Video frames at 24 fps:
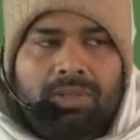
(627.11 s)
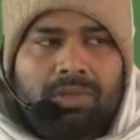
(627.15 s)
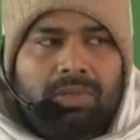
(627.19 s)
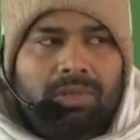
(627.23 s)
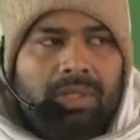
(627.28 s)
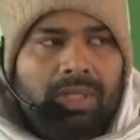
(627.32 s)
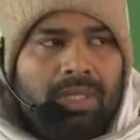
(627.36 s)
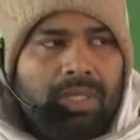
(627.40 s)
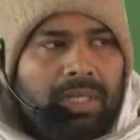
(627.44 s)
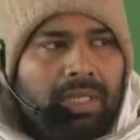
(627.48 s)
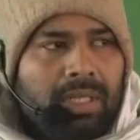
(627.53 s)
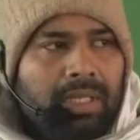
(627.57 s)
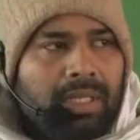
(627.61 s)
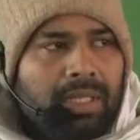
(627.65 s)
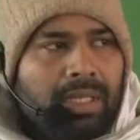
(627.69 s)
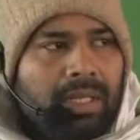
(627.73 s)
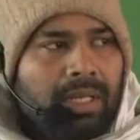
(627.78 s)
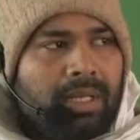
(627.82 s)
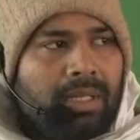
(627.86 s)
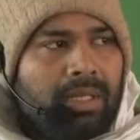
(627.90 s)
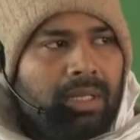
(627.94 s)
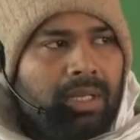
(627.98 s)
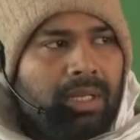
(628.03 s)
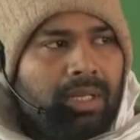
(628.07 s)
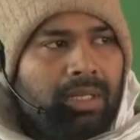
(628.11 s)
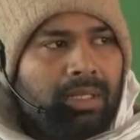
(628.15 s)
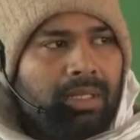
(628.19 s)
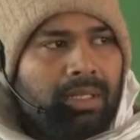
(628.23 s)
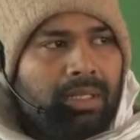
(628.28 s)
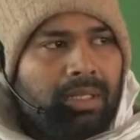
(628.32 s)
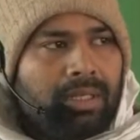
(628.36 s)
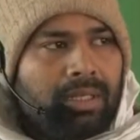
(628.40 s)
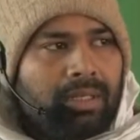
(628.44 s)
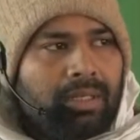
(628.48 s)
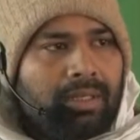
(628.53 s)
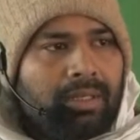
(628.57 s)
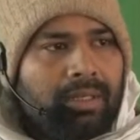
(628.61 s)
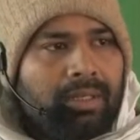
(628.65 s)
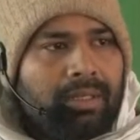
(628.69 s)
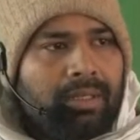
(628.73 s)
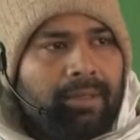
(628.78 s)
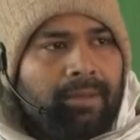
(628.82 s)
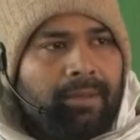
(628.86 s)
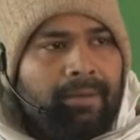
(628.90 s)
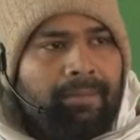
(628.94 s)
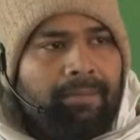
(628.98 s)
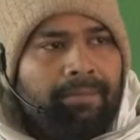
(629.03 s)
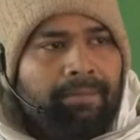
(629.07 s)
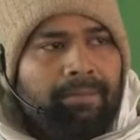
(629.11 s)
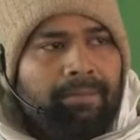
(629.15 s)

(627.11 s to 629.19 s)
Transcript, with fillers: ज्योति का ध्यान आदि करते हैं